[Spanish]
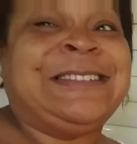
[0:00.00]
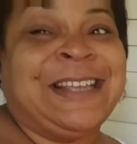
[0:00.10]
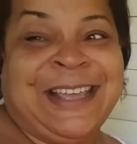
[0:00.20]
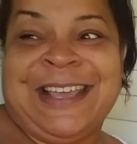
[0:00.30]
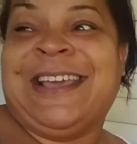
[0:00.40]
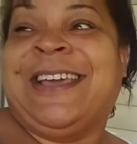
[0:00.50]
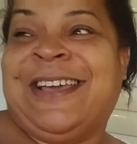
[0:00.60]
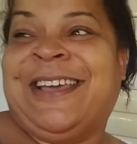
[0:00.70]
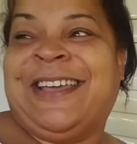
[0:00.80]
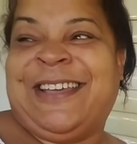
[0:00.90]

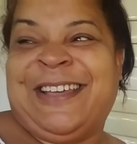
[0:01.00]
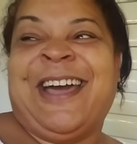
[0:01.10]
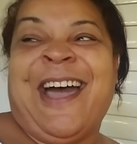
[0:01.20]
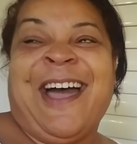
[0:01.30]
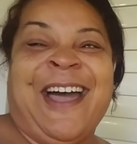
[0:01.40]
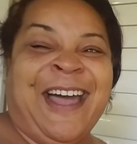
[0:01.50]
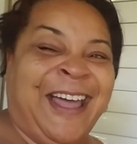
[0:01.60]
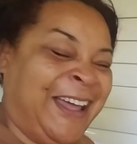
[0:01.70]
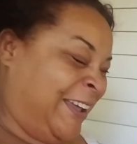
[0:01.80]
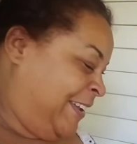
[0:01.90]

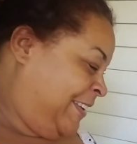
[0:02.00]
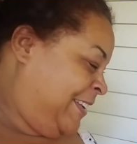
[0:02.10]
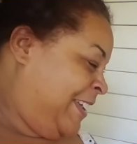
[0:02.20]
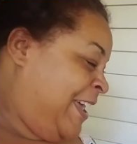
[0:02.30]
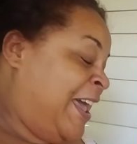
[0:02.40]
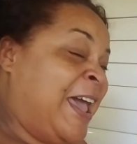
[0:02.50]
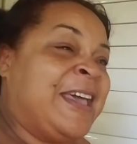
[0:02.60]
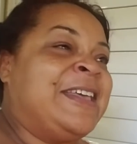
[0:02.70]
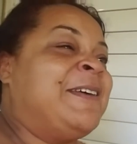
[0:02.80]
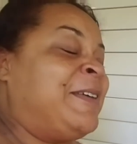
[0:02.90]
sí. Ese
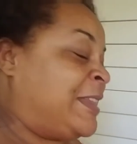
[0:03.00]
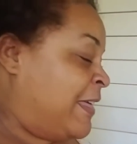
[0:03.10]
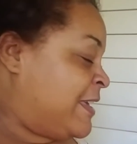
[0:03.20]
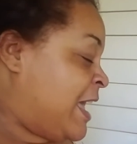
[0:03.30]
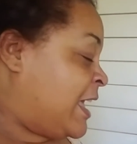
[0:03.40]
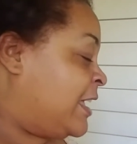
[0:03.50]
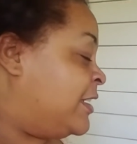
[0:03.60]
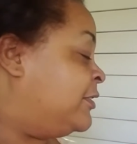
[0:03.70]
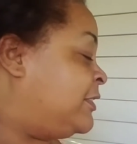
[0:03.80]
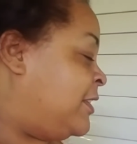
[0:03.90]
gancho. Y es verdad que
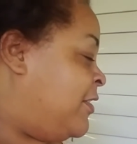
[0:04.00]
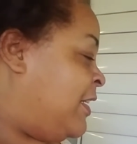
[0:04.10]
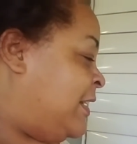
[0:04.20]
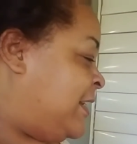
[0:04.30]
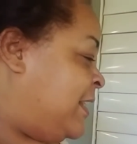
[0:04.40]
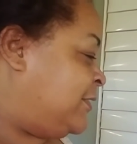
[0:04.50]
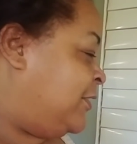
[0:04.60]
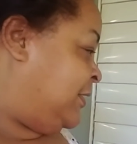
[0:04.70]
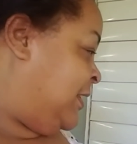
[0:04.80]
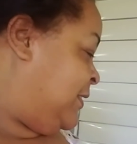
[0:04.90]
aquí no te dijo que él era
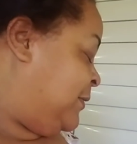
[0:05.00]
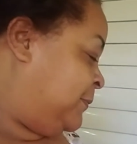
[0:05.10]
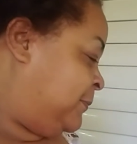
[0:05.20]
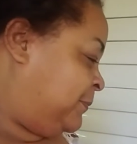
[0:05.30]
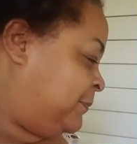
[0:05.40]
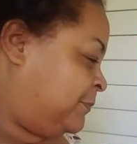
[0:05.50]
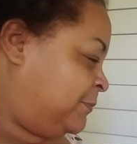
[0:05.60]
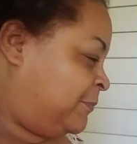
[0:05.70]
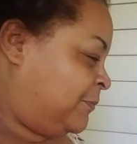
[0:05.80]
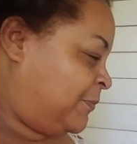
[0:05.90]
soltero.
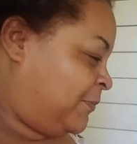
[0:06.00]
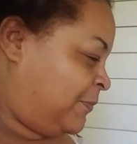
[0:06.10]
No,